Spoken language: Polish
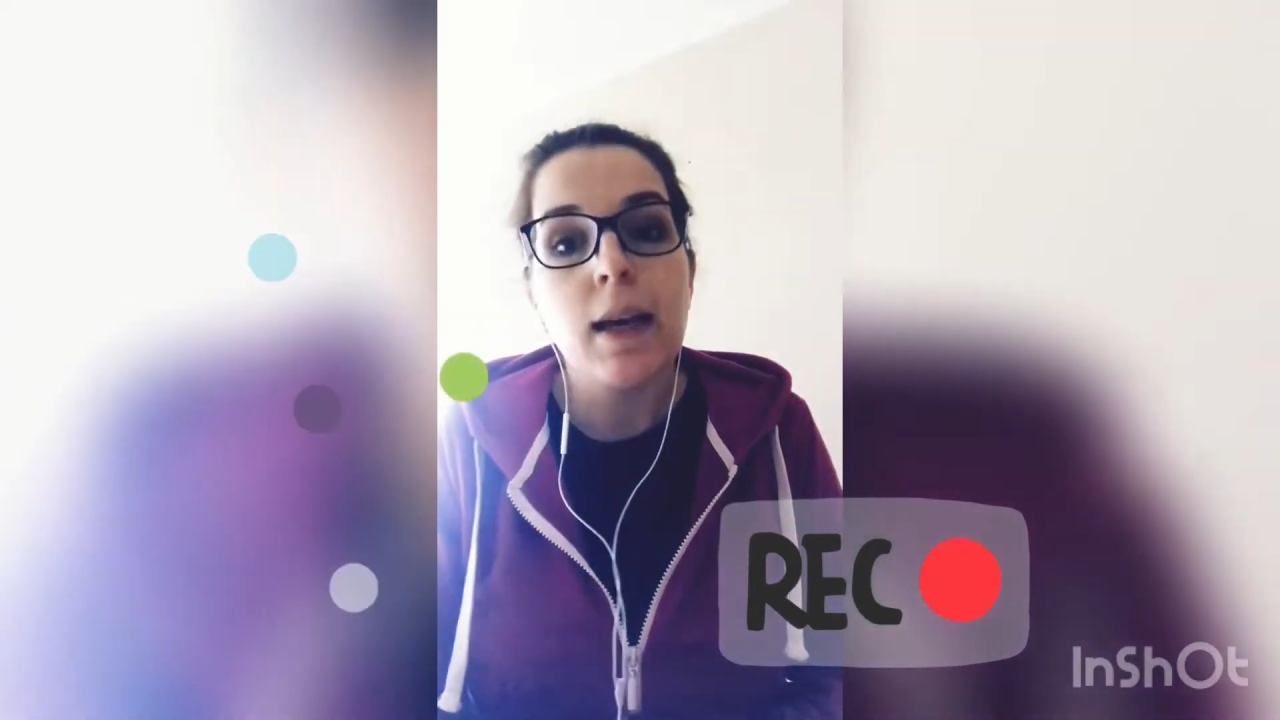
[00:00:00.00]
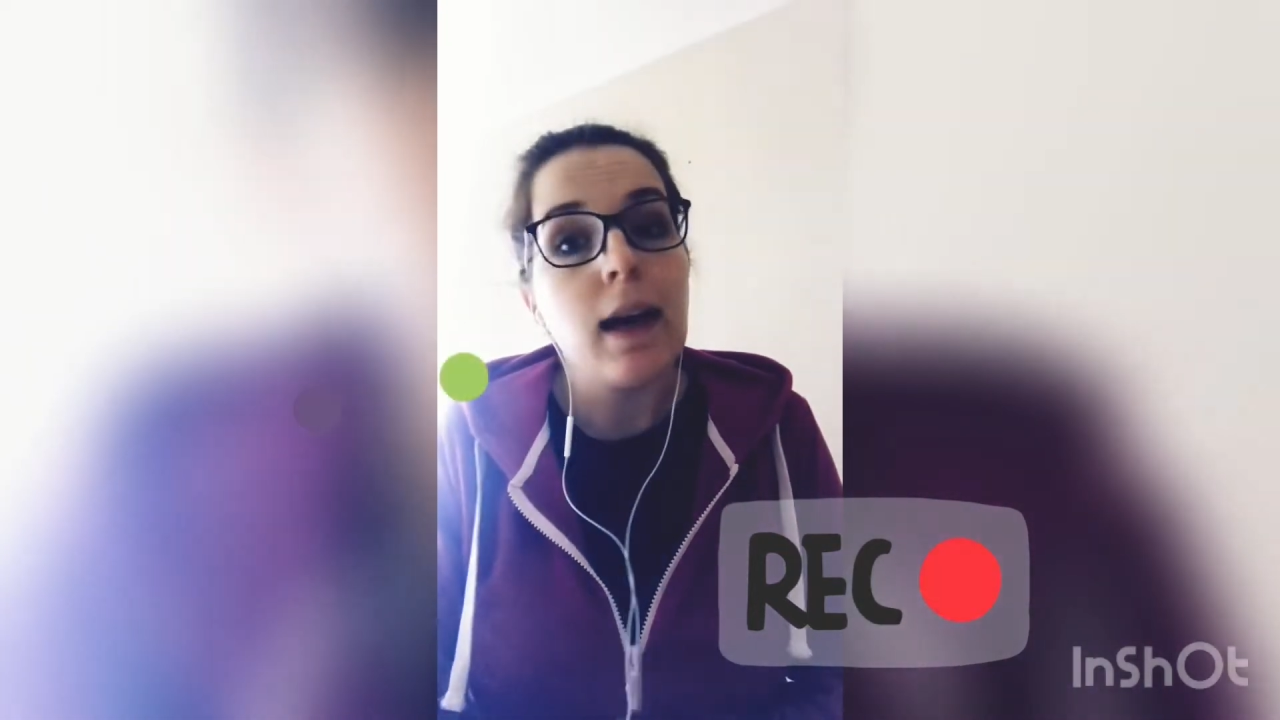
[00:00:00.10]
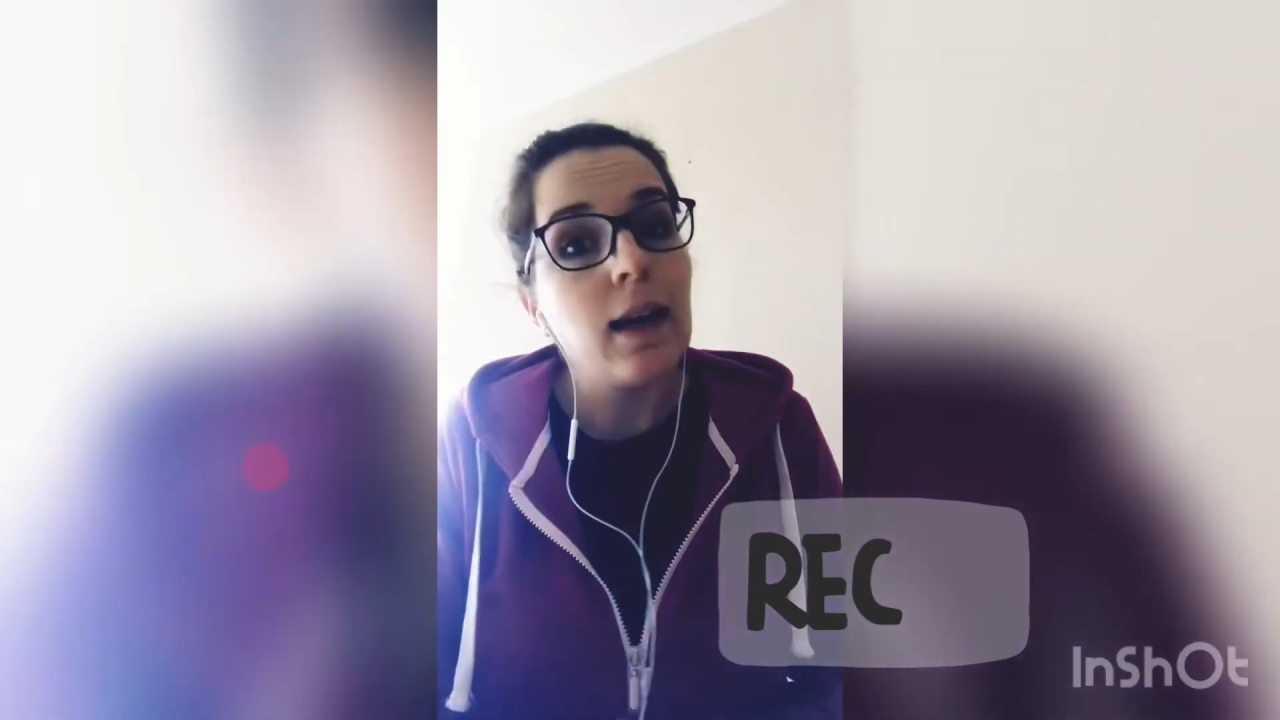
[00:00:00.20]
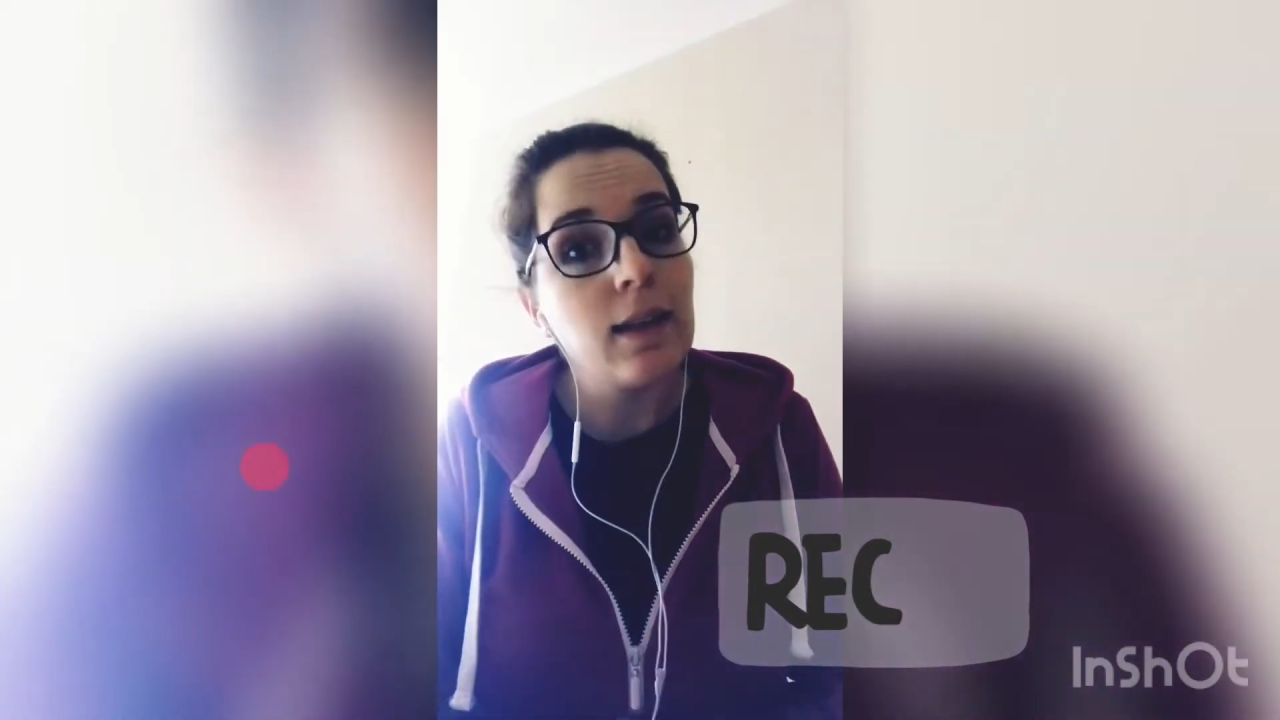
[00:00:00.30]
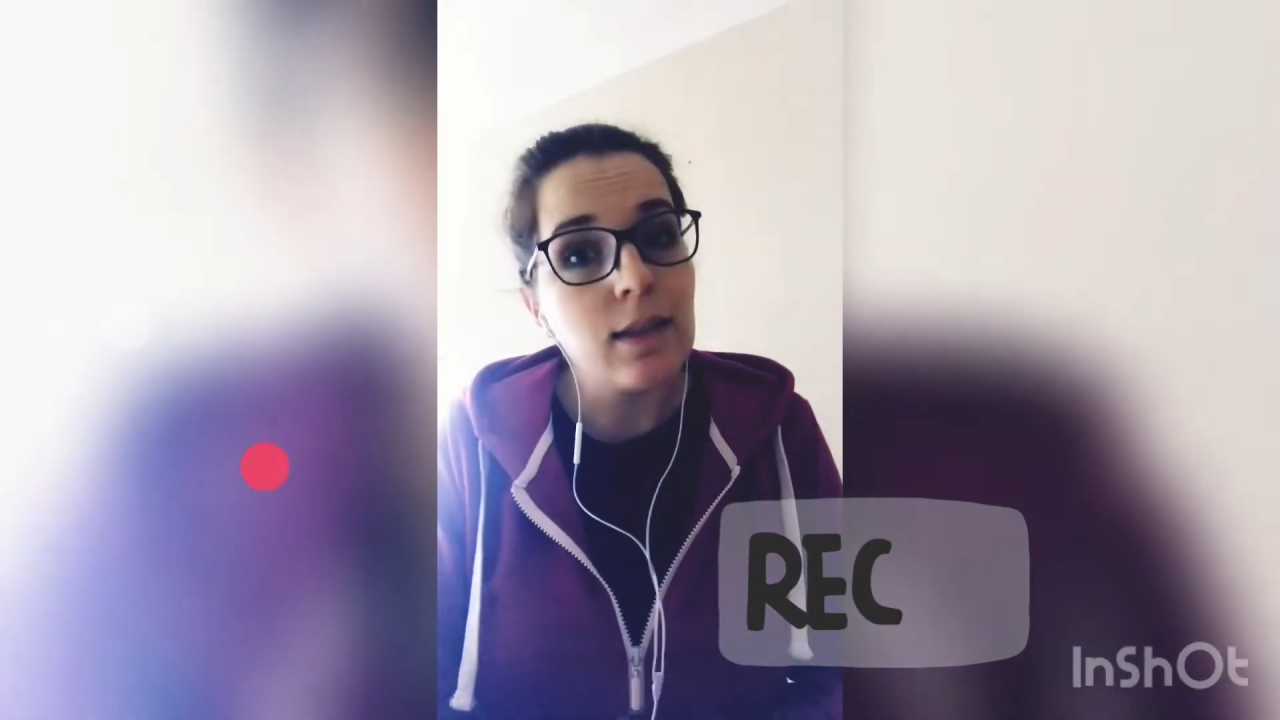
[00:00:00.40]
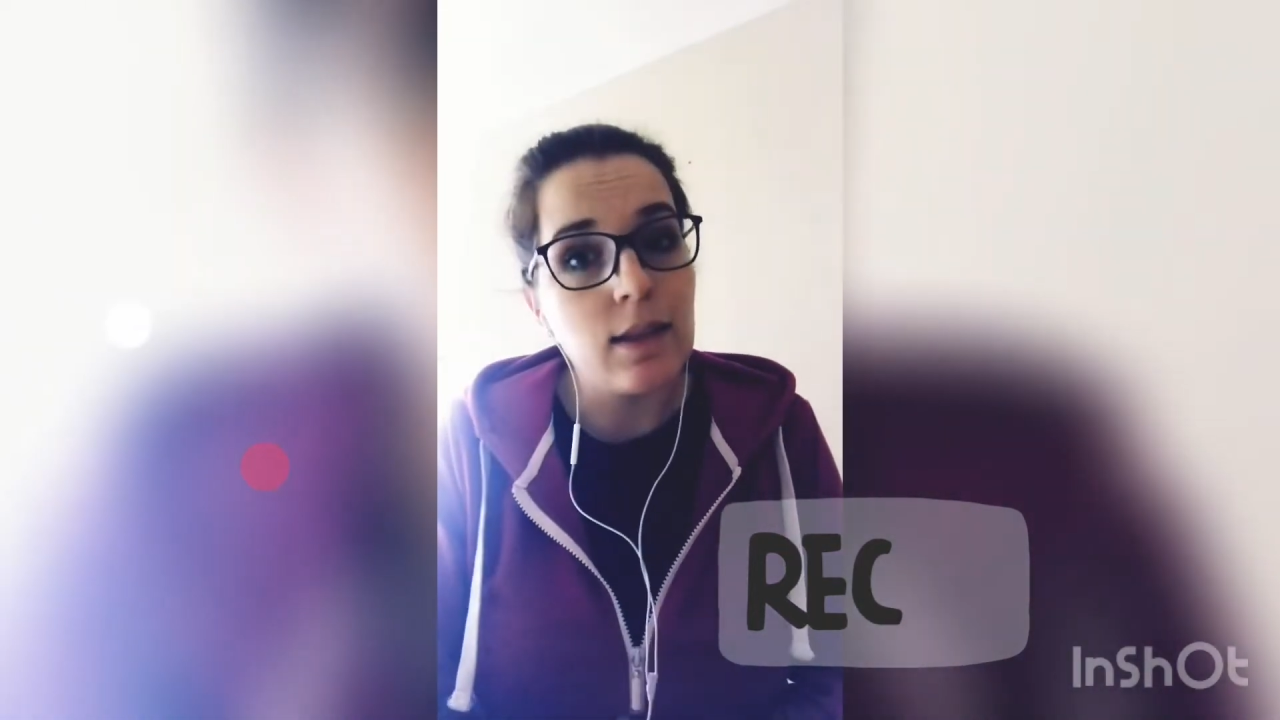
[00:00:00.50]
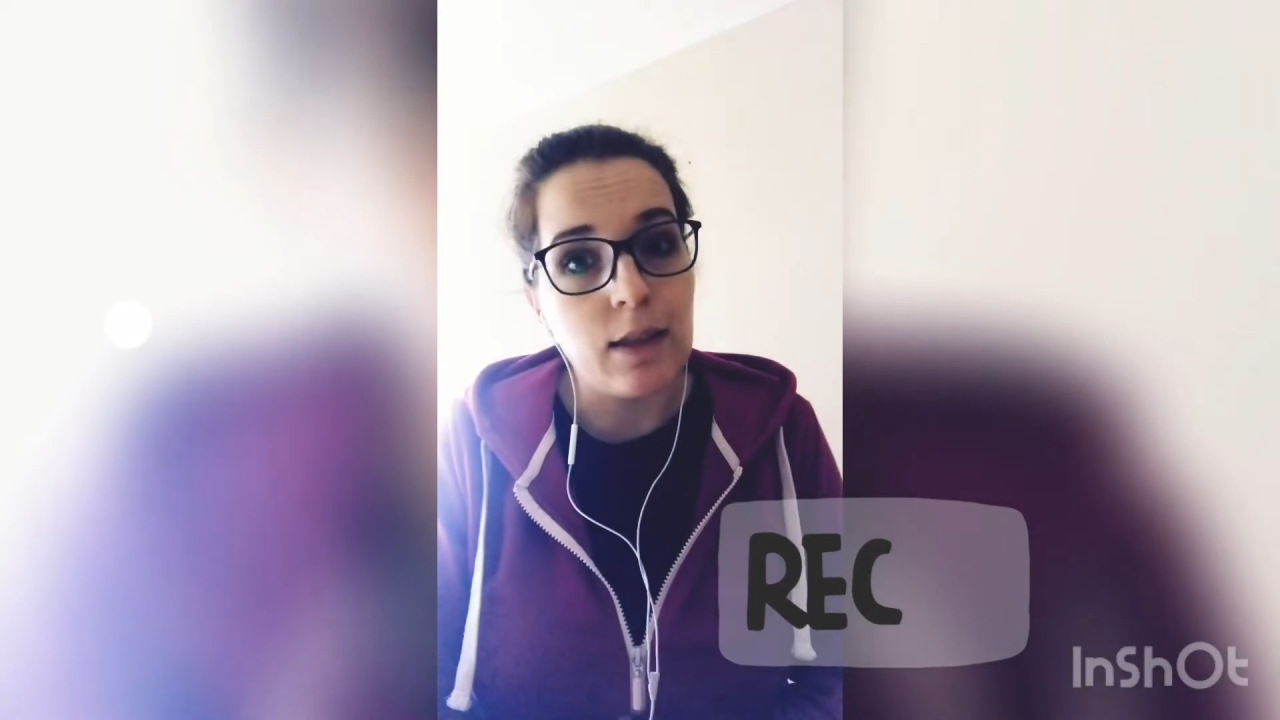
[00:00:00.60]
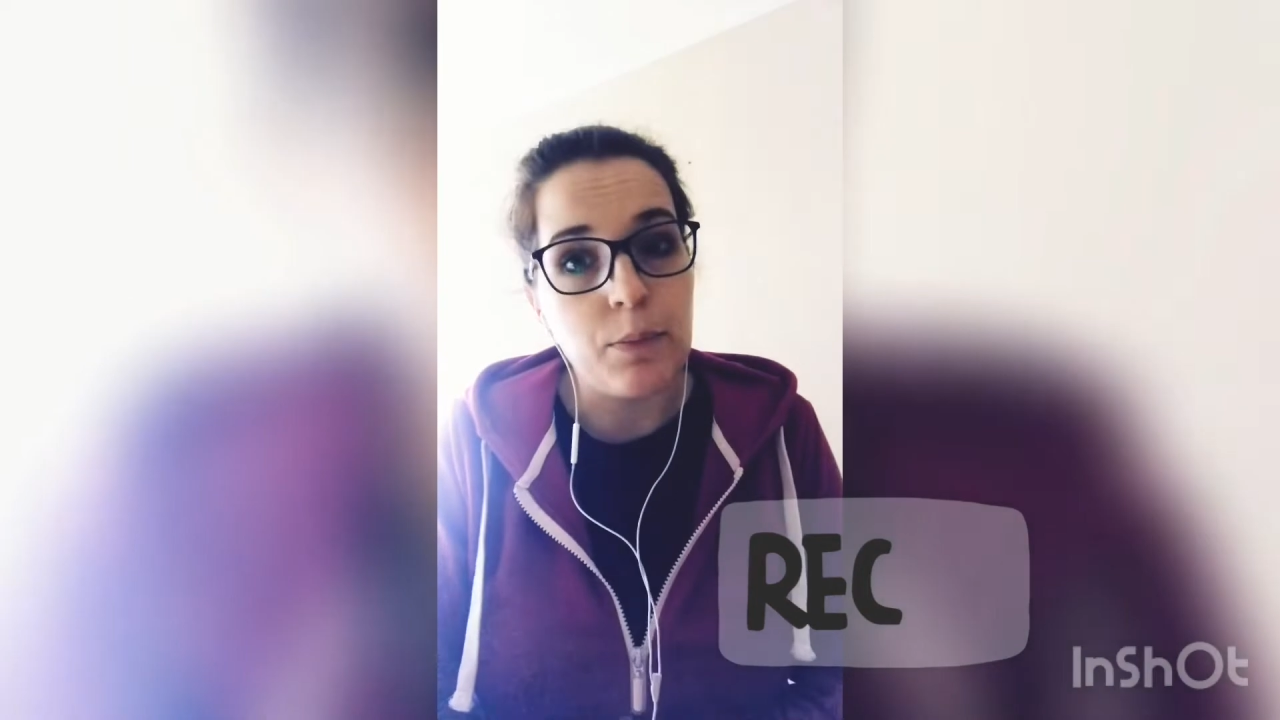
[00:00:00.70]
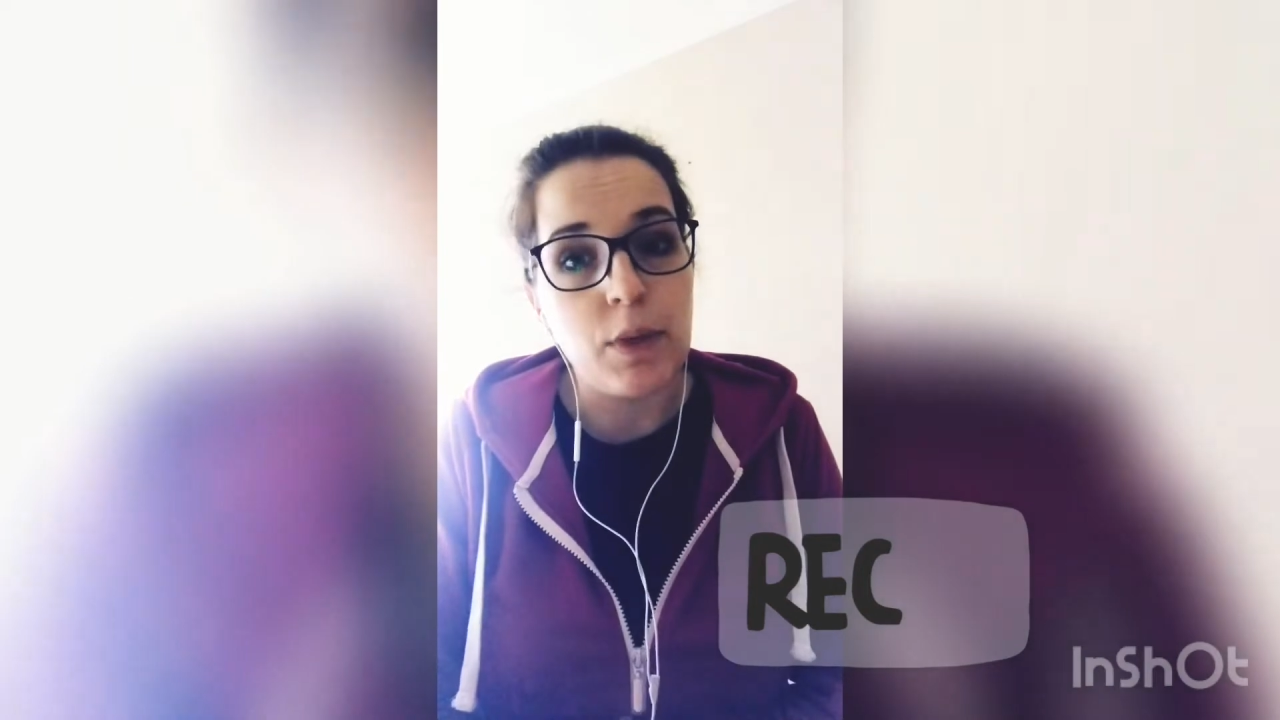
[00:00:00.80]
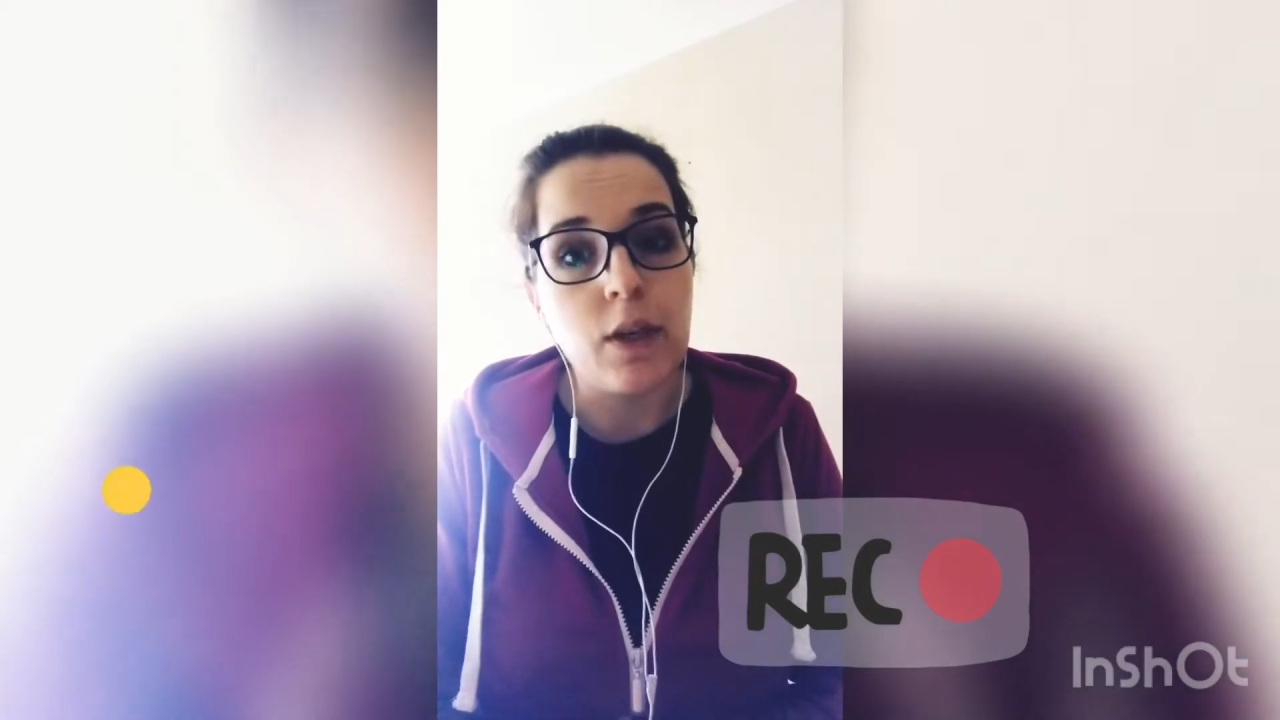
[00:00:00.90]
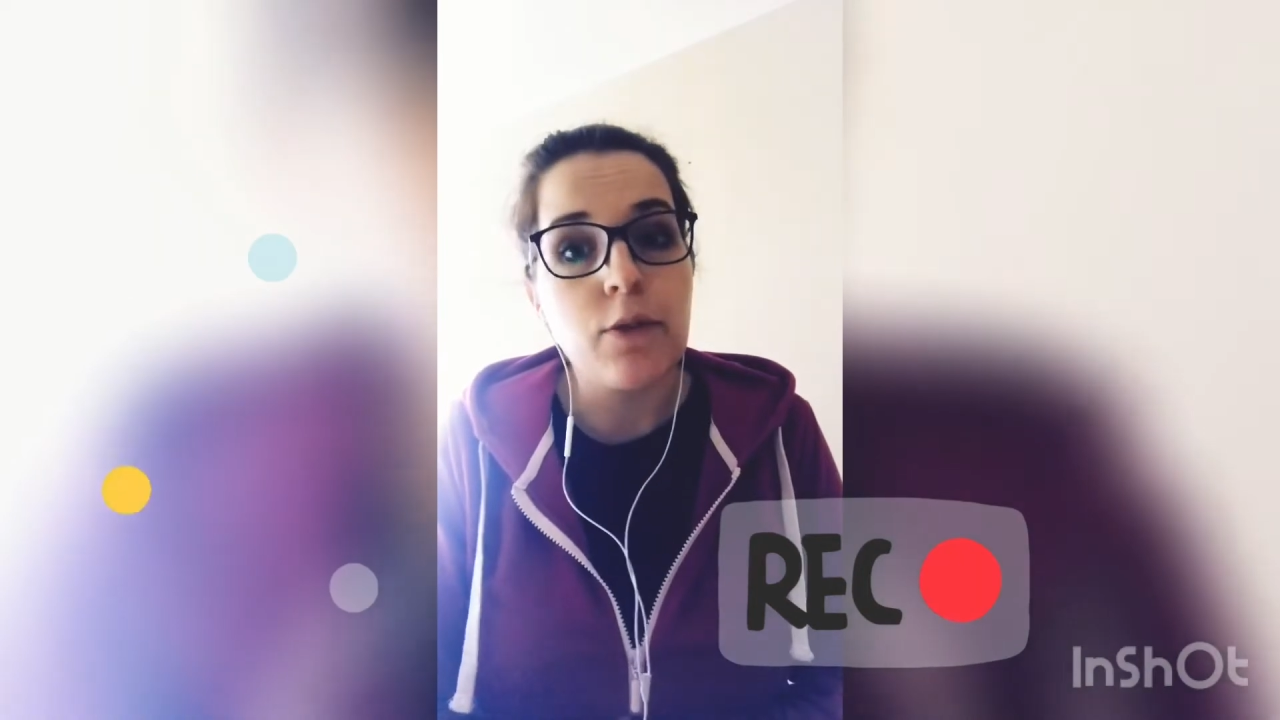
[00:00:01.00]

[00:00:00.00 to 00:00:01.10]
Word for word: a następnie w